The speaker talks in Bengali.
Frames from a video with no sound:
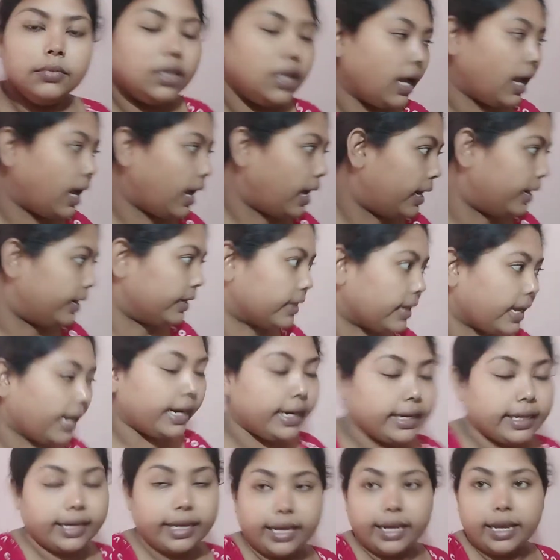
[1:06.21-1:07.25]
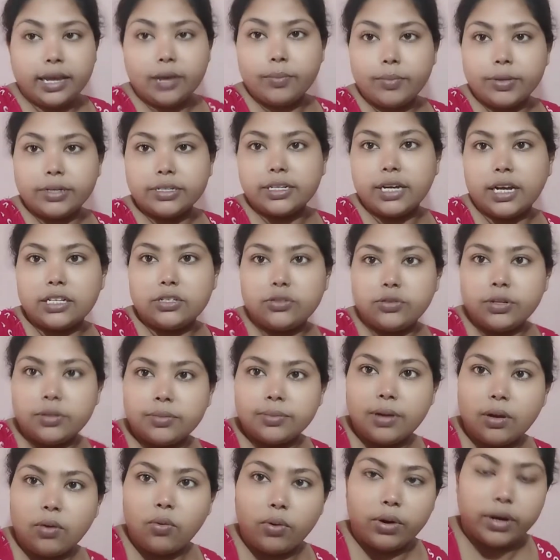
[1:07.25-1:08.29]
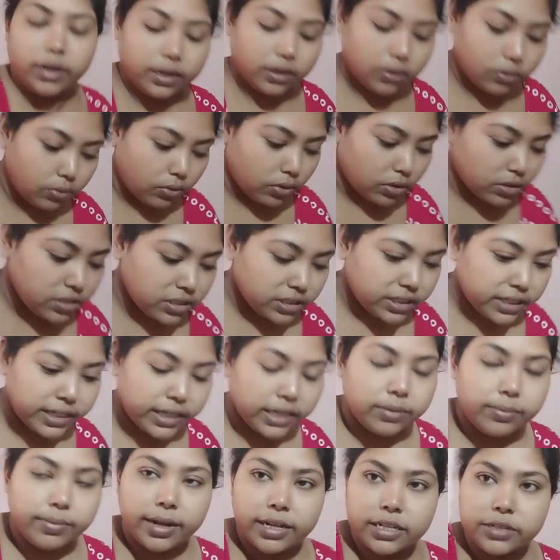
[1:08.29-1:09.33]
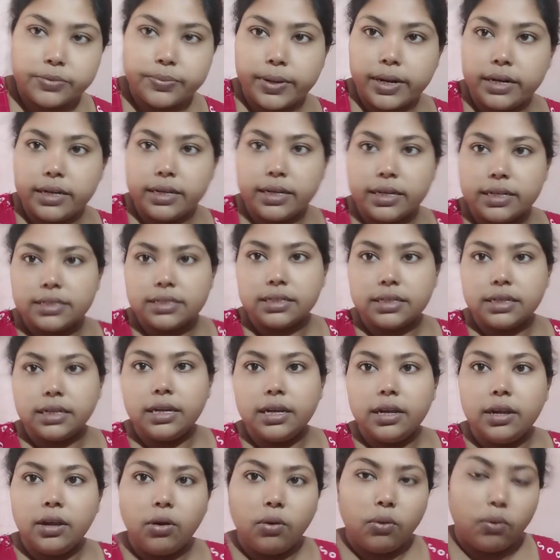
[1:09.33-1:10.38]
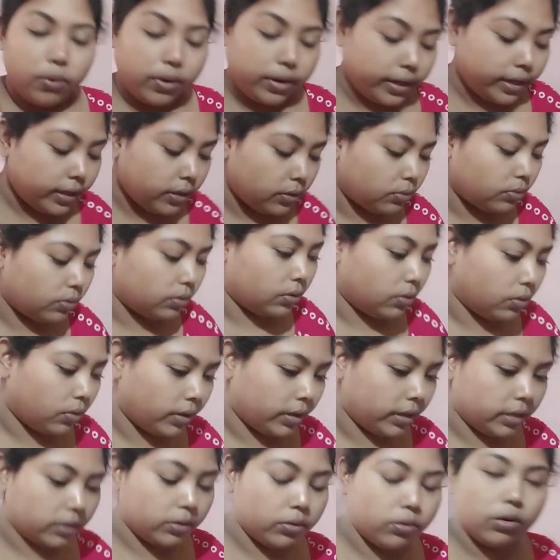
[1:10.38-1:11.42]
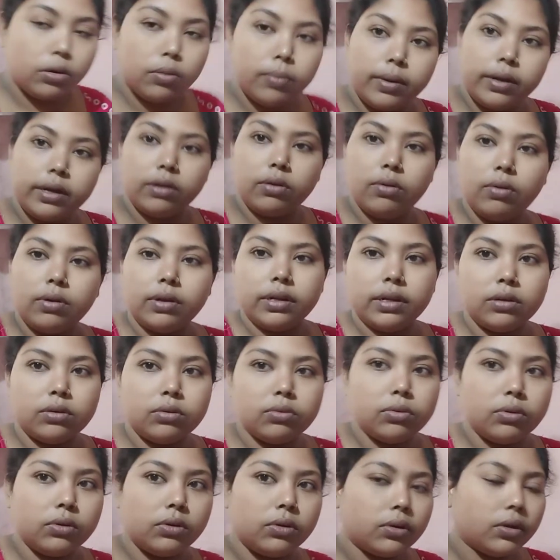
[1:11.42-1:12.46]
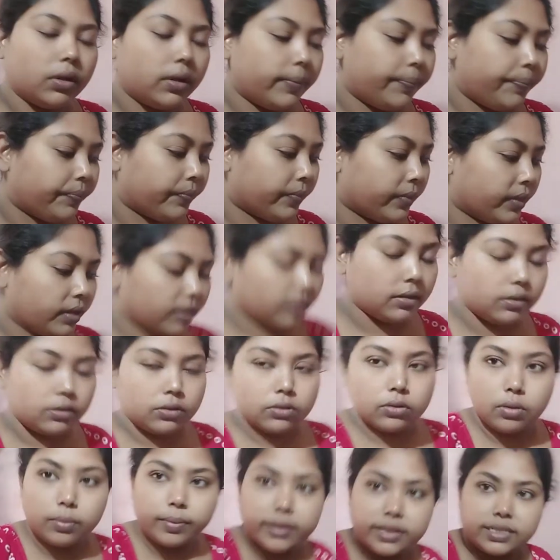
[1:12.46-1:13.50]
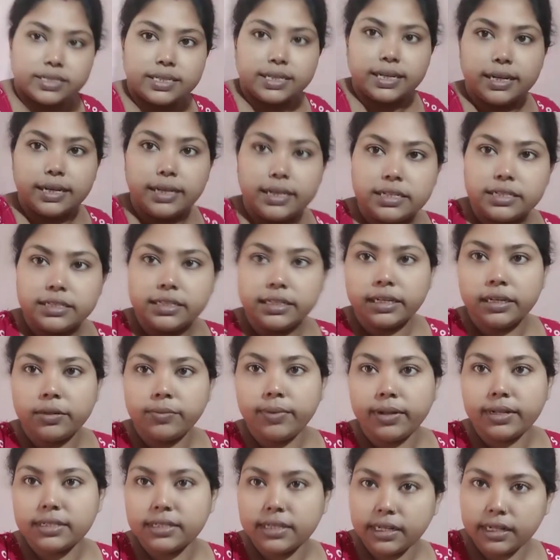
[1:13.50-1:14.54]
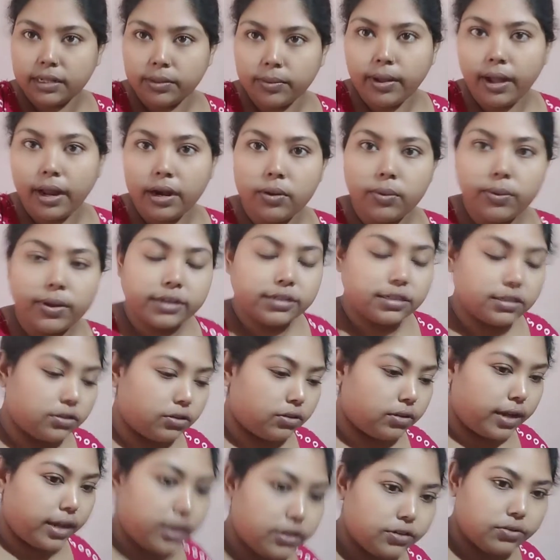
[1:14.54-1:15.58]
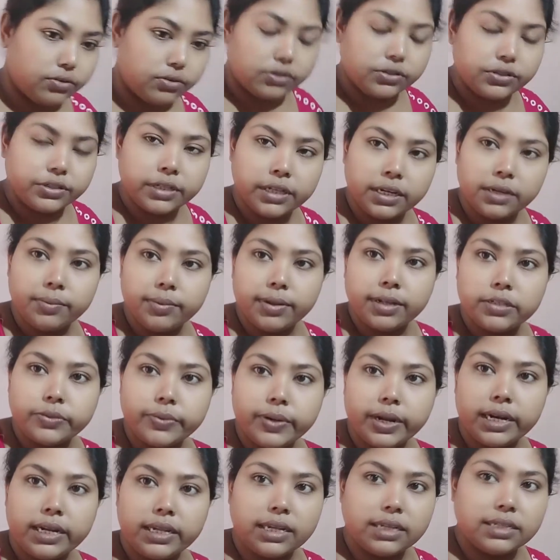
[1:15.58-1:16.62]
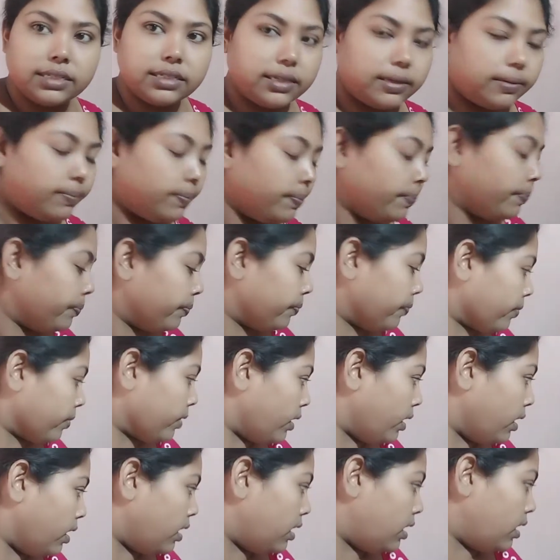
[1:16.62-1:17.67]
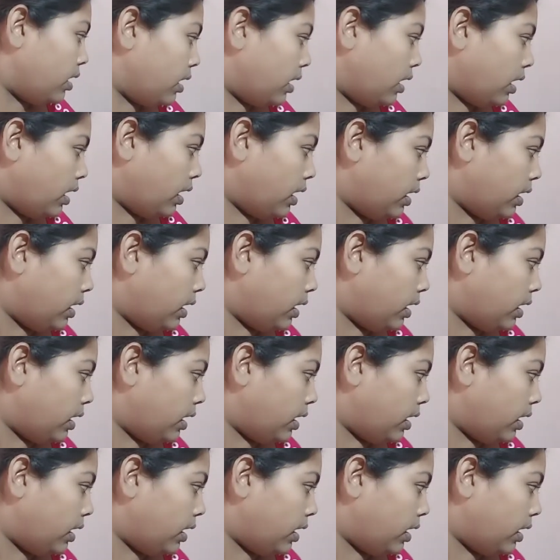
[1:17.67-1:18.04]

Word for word: আর কালকে আমার শাশুড়ি মা অনেকগুলো শিঙি মাছ পাঠিয়েছে অনেকগুলো অনেকগুলো মানে অনেকগুলো তো আমার ছেলে শিঙি মাছ খেতে ভালোবাসে তো তাই জন্য শিঙি মাছ পাঠিয়েছে আর